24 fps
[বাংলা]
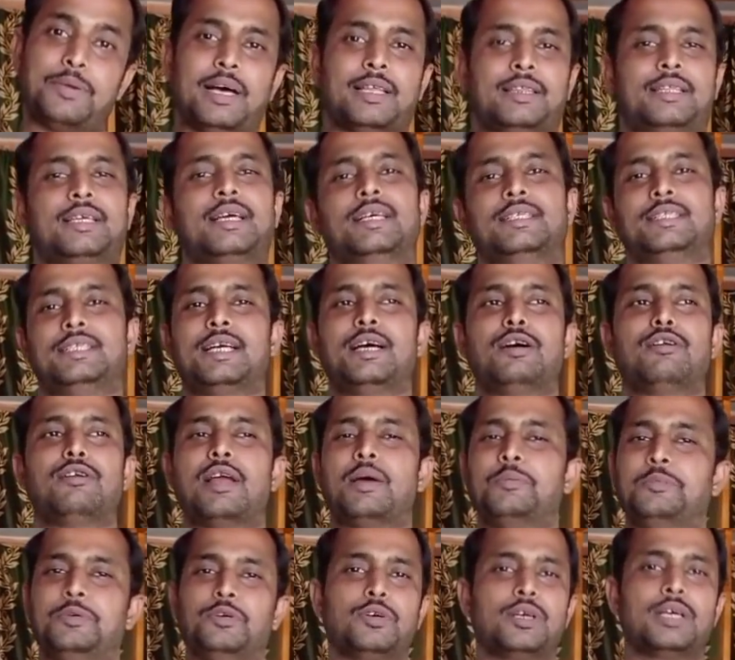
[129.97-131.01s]
ভাত খাচ্ছি কারণ
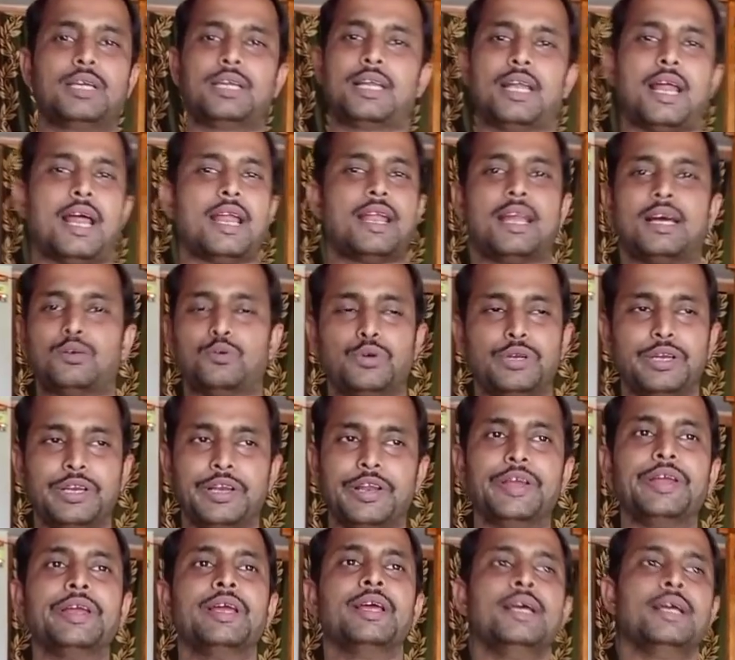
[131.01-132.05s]
আমি ওখানে রান্না
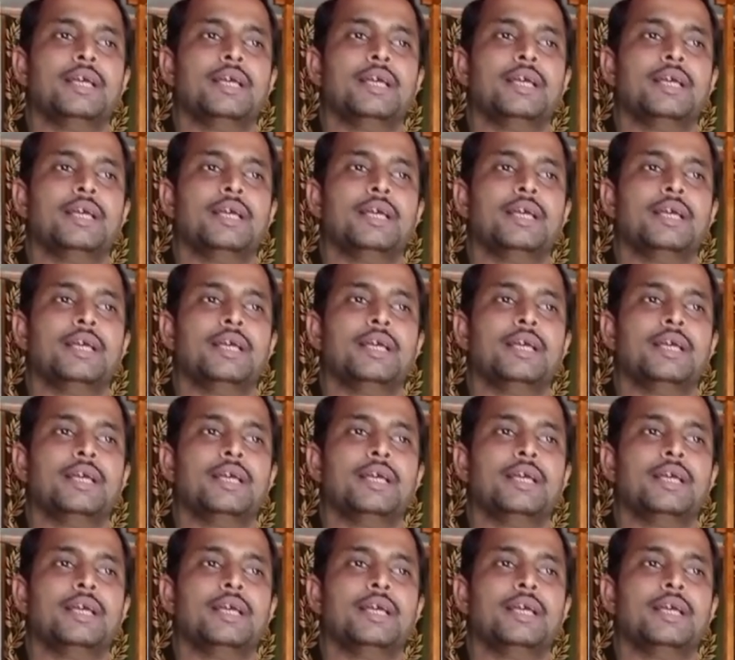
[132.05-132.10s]
করিনি